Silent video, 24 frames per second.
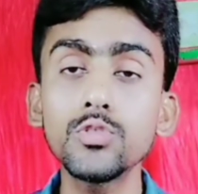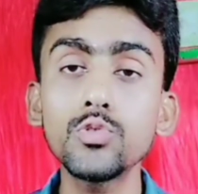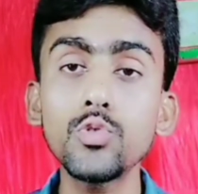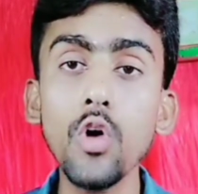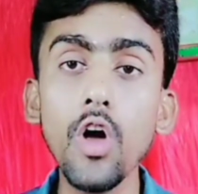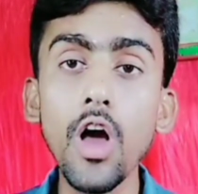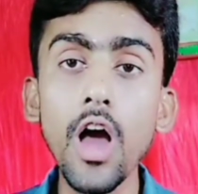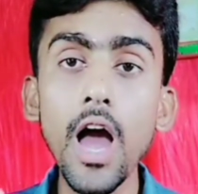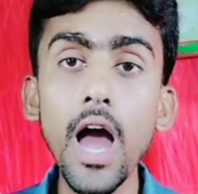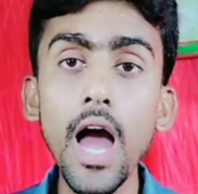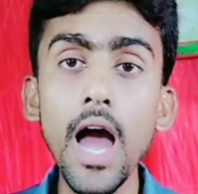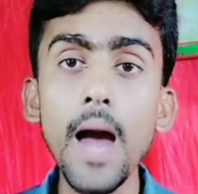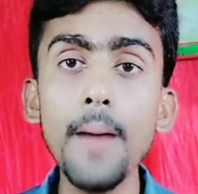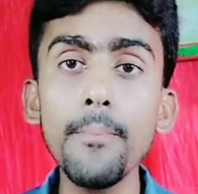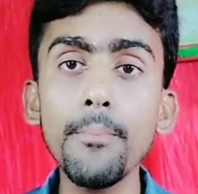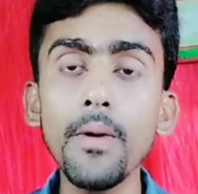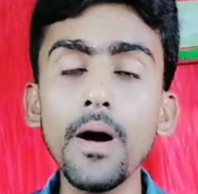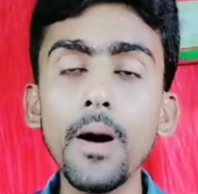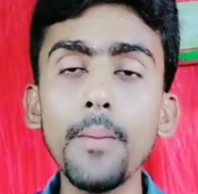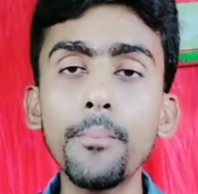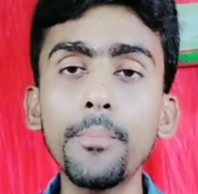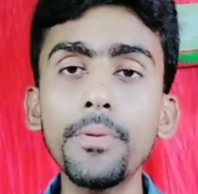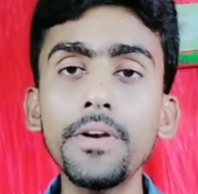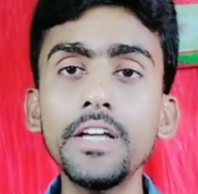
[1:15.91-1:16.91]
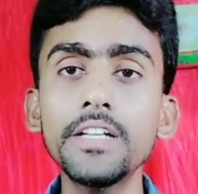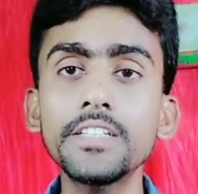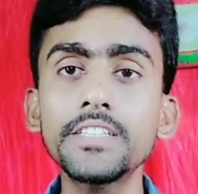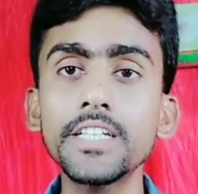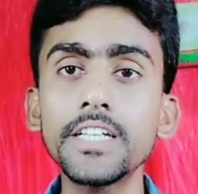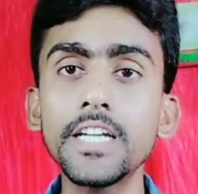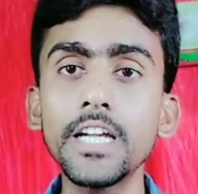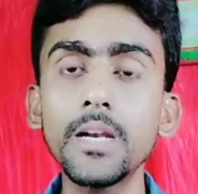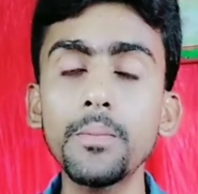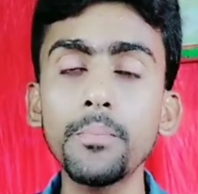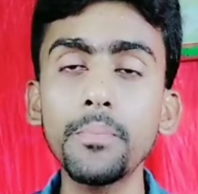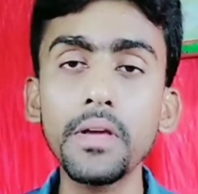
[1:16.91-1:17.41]
जो आप अपने
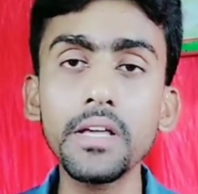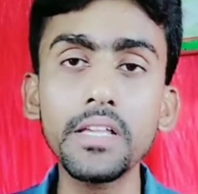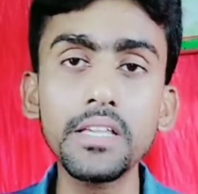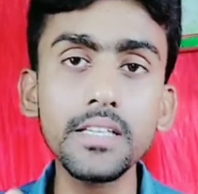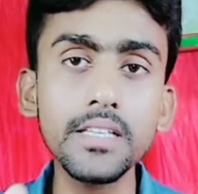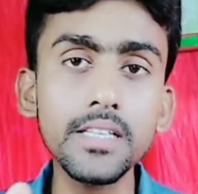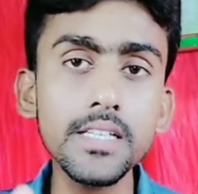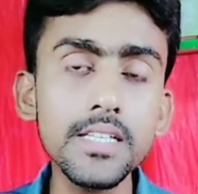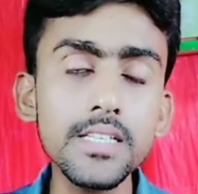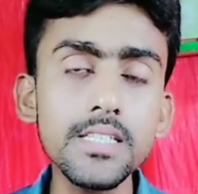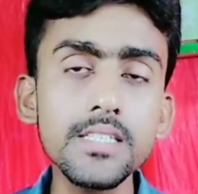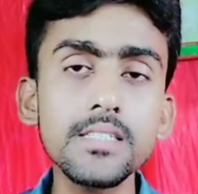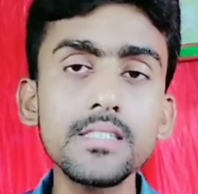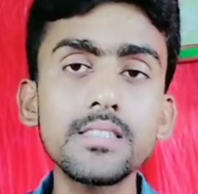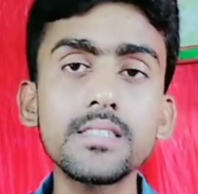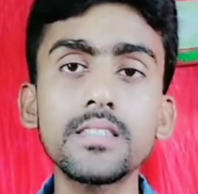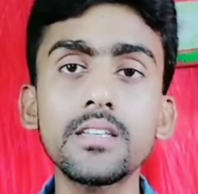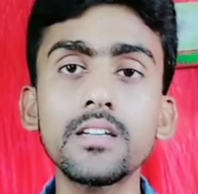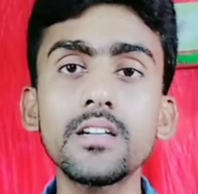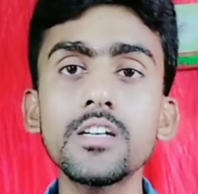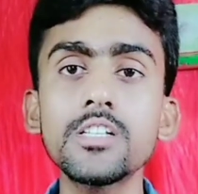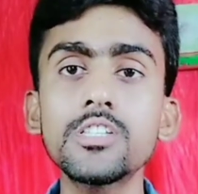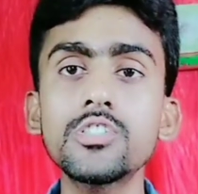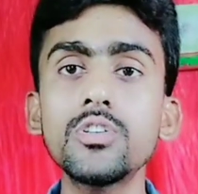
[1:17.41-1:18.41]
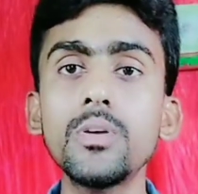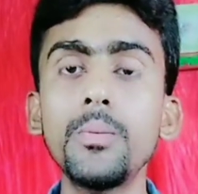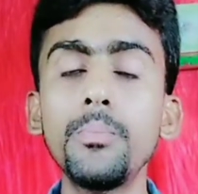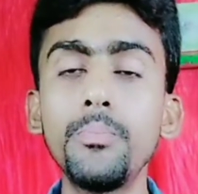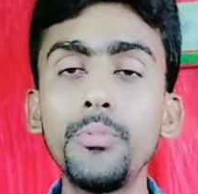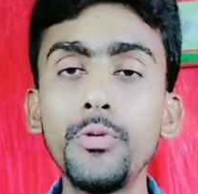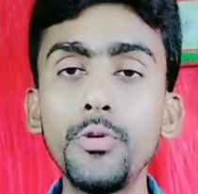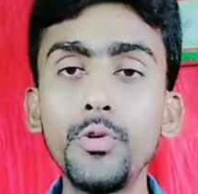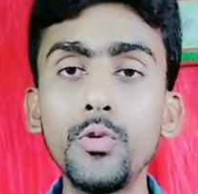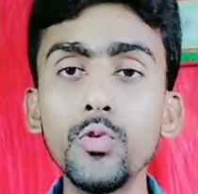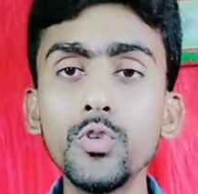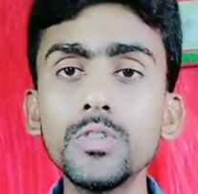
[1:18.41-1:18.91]
चैनल पे किस तरह से
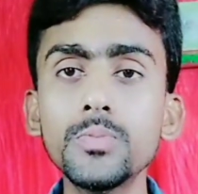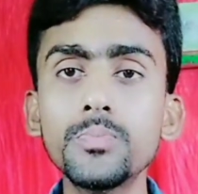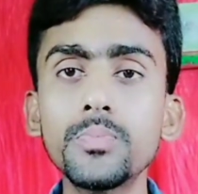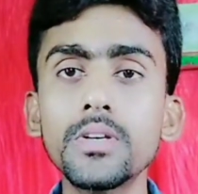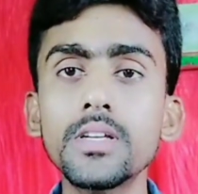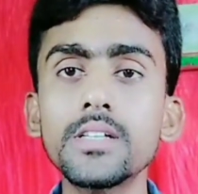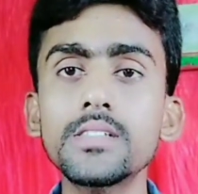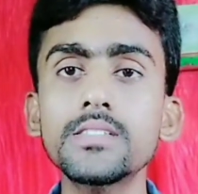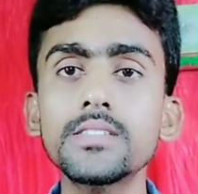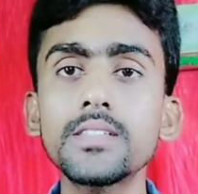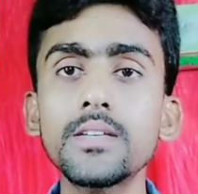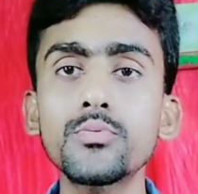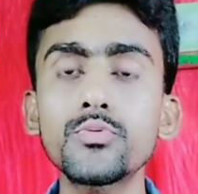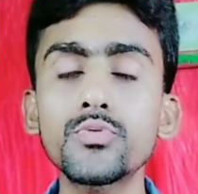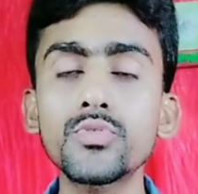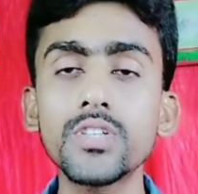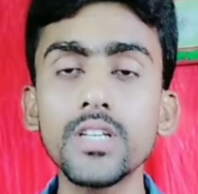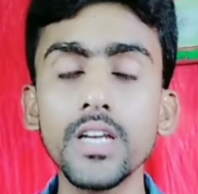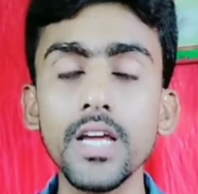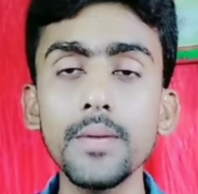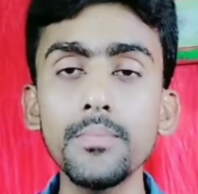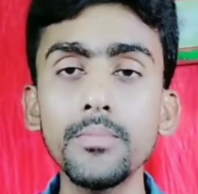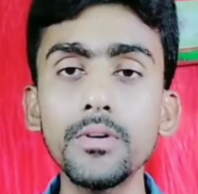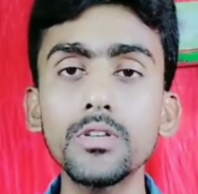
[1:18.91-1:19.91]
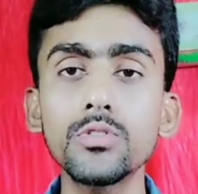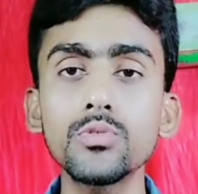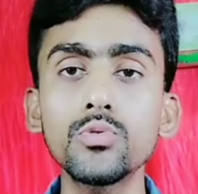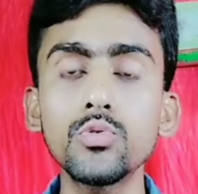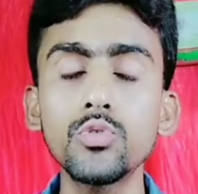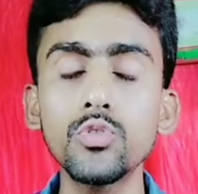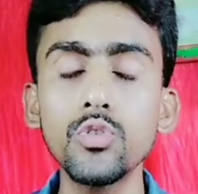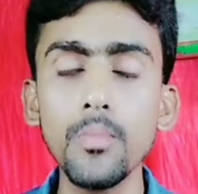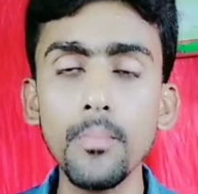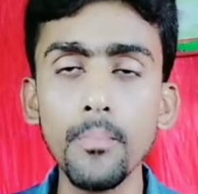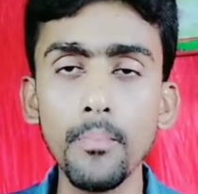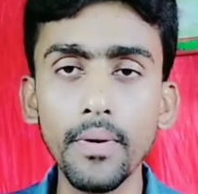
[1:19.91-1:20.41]
व्यूज प्लस सब्सक्राइबर
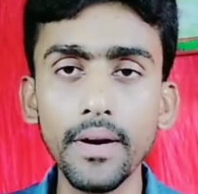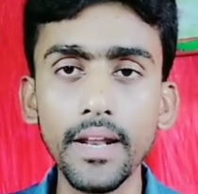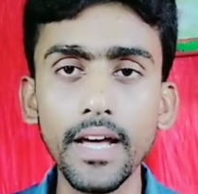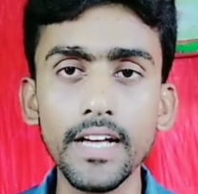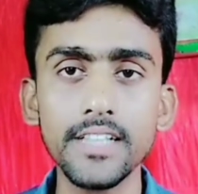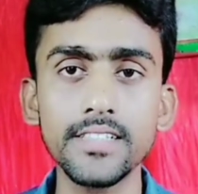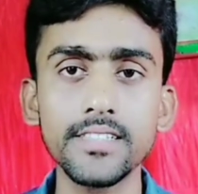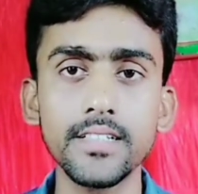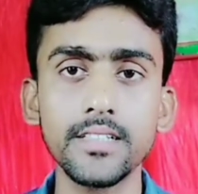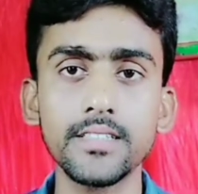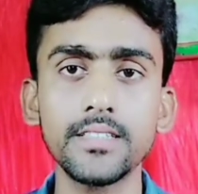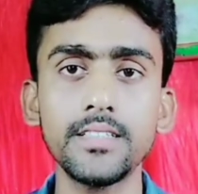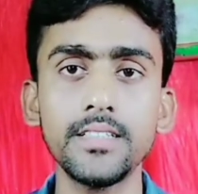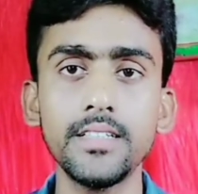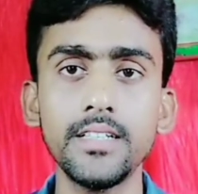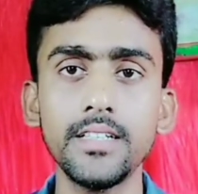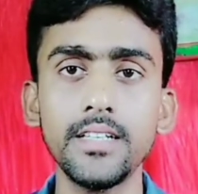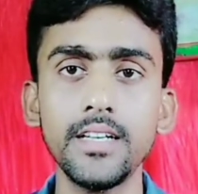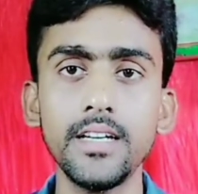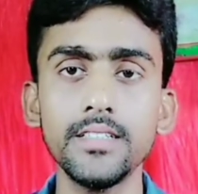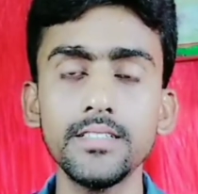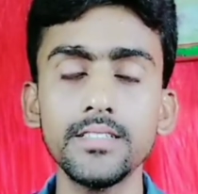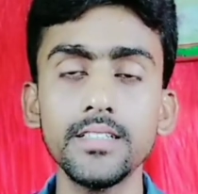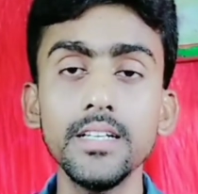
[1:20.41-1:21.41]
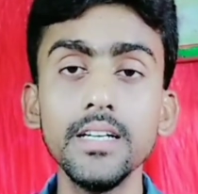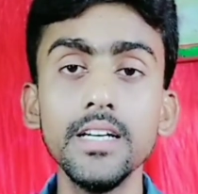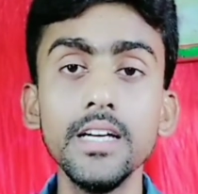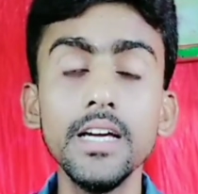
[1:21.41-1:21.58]
दोनों बढ़ा सकते हैं गैज